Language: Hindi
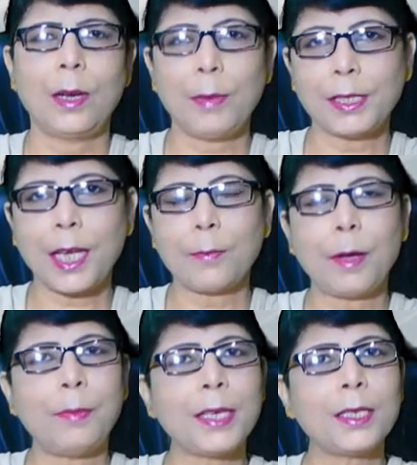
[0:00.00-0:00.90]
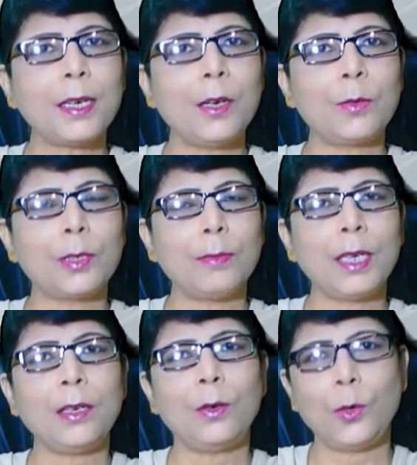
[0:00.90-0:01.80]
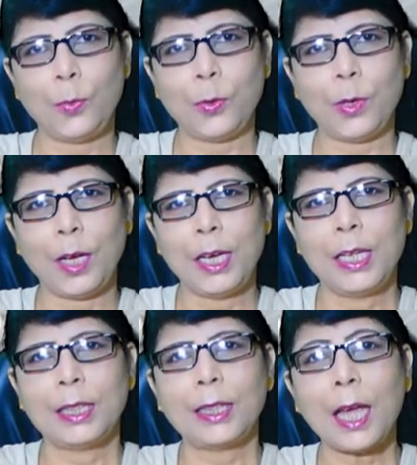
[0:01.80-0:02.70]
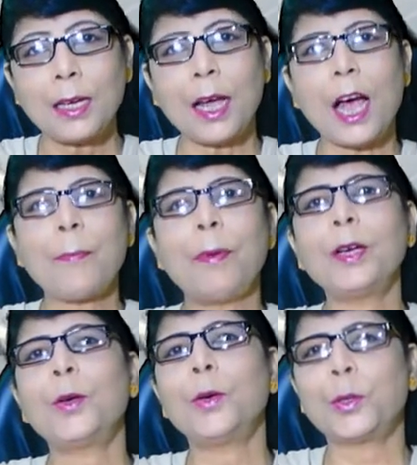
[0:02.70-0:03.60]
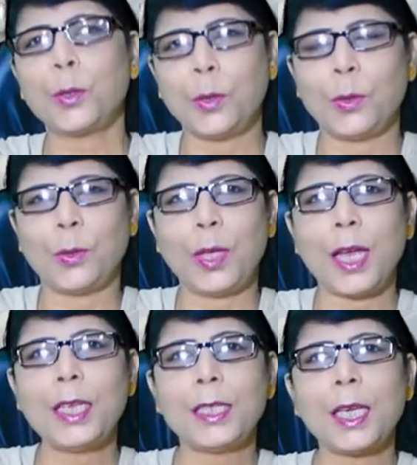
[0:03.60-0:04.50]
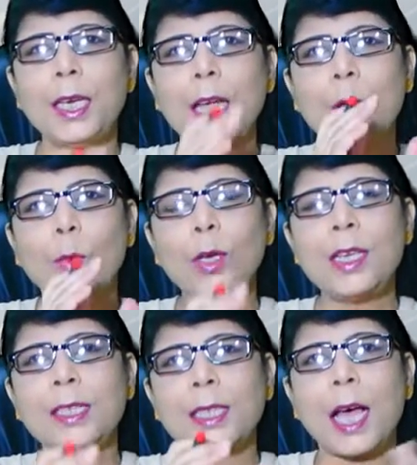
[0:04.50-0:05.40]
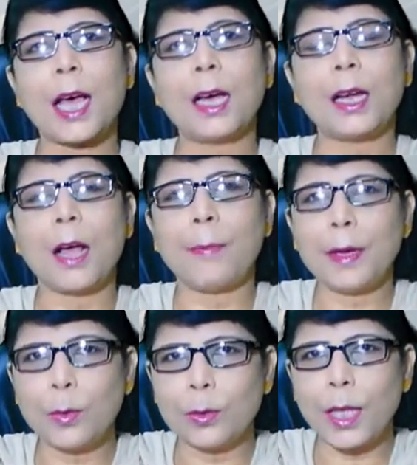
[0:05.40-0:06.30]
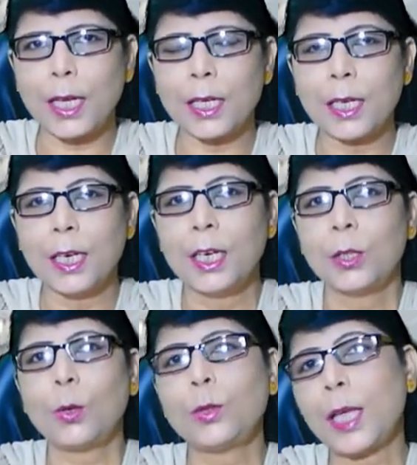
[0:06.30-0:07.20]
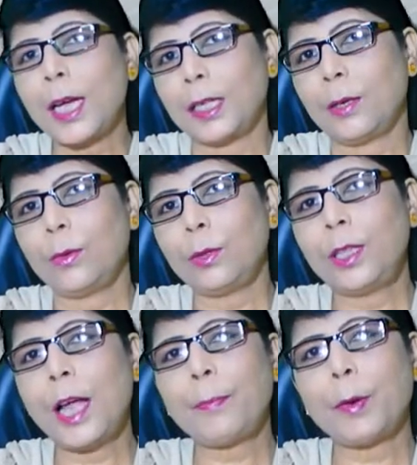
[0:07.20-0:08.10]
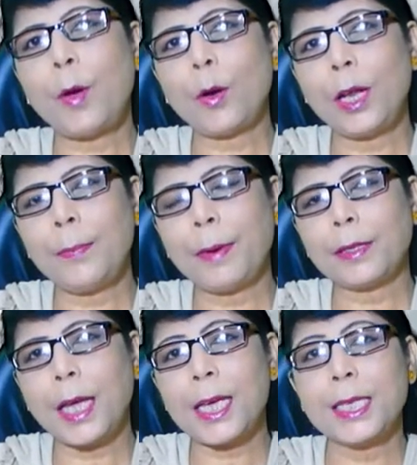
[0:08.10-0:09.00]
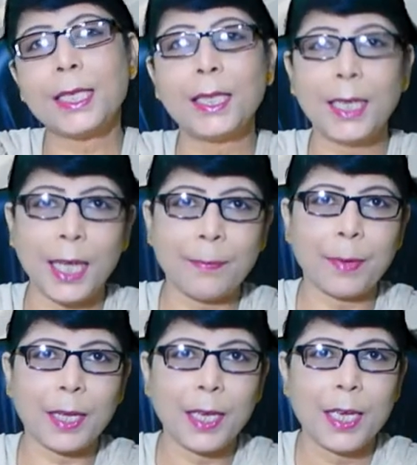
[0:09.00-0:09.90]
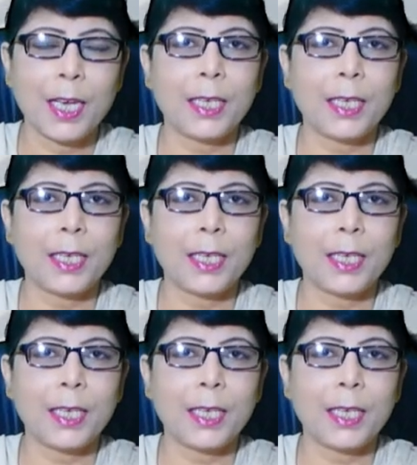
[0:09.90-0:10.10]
नमस्कार भव्याश्री न्यूज से मैं नूपुर तंग अपन हो तो हो यानी शरीर का कोई हिस्सा अगर अपंग होता है तो शायद उतना प्रभाव नहीं पड़ता है जिंदगी पे